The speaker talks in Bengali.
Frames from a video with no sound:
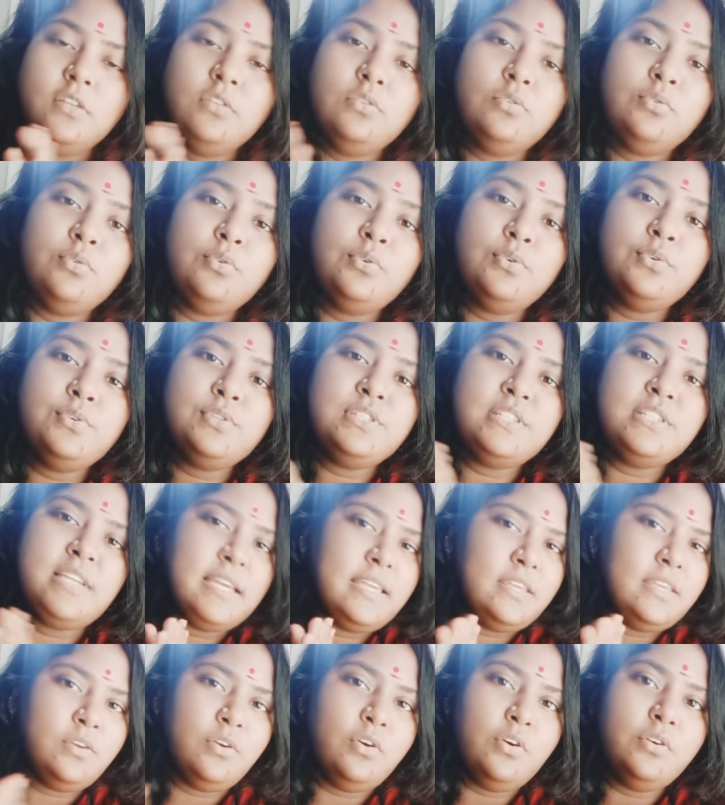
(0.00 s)
তো
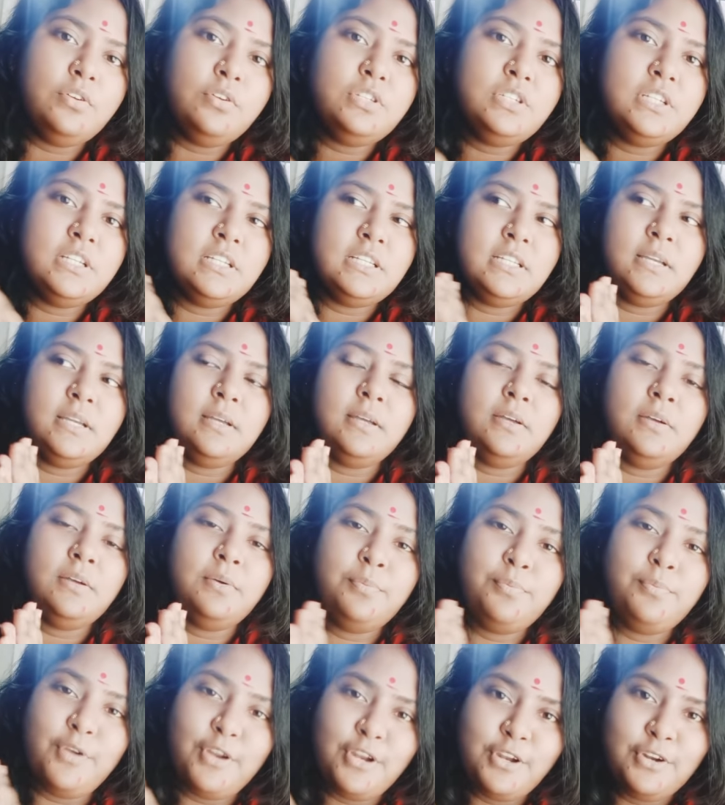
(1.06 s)
যাই হোক সেটা
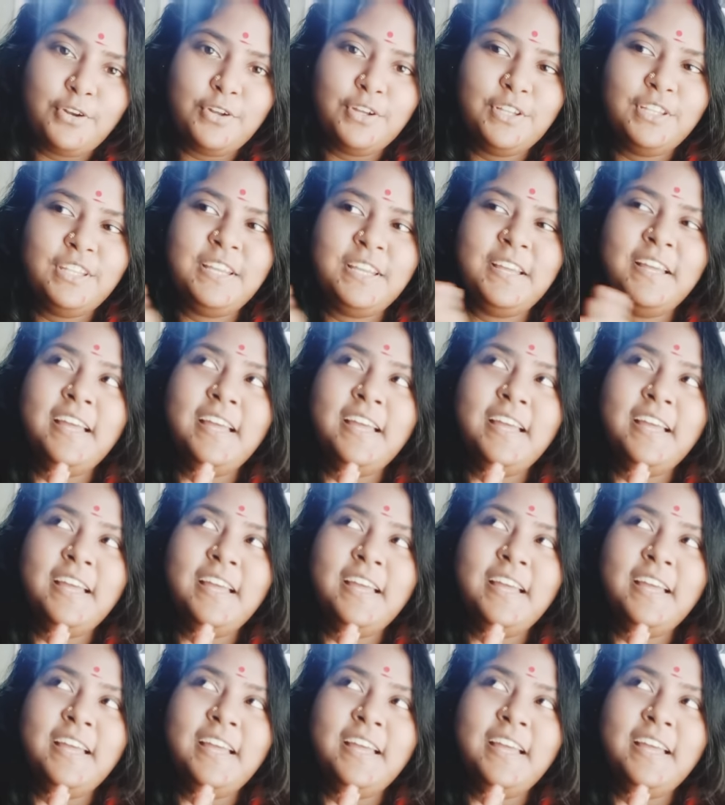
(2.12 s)
পরের কথা